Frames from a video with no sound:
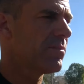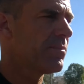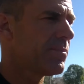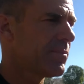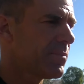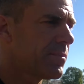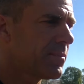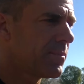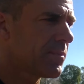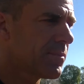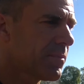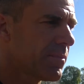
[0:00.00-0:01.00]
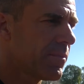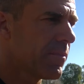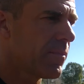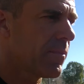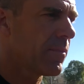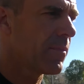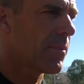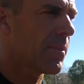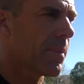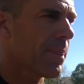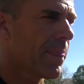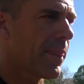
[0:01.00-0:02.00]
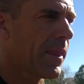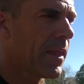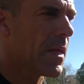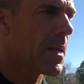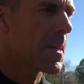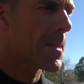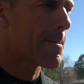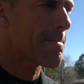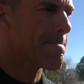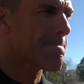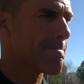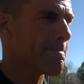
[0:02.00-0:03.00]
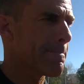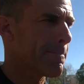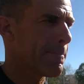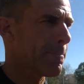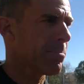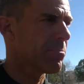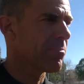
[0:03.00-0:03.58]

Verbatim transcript: Hasta ahora siempre habías trabajado prácticamente con los mismos jugadores,